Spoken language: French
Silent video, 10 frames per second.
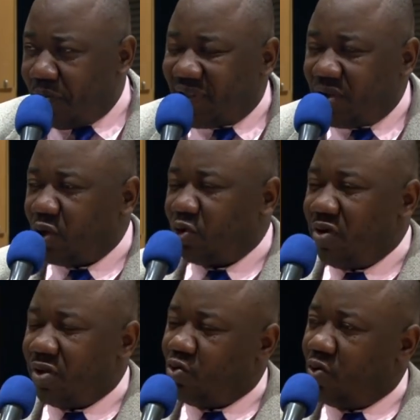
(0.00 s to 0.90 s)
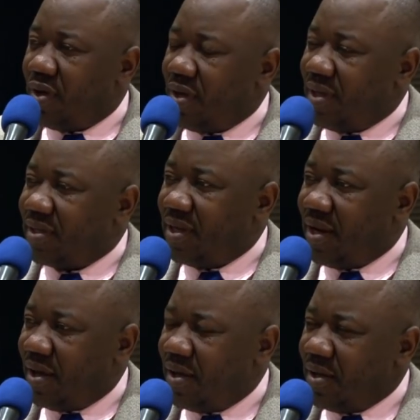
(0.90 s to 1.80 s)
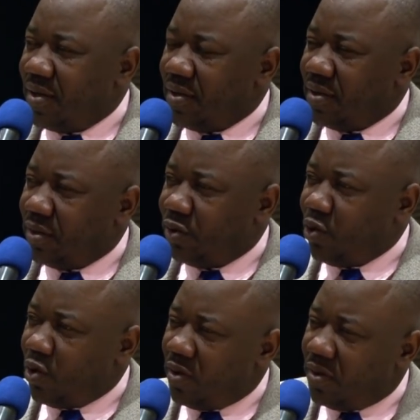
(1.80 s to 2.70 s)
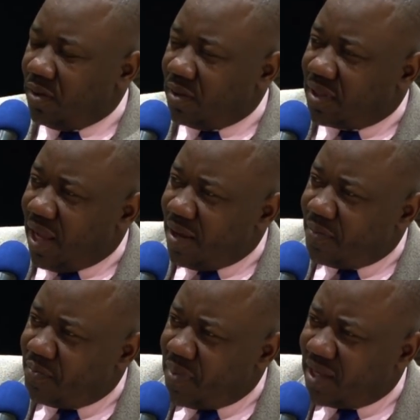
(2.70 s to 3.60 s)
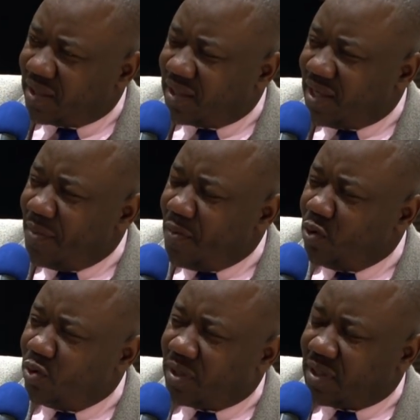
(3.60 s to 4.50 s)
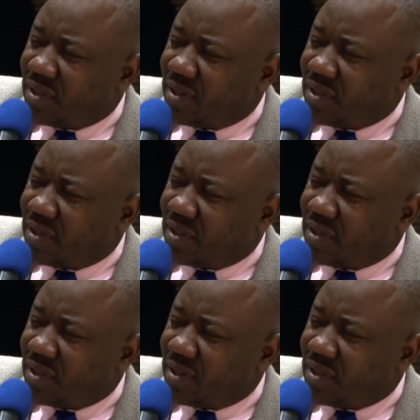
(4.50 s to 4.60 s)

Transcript: pasteur Joël Tonga était là. Dieu, est-ce c'est le monde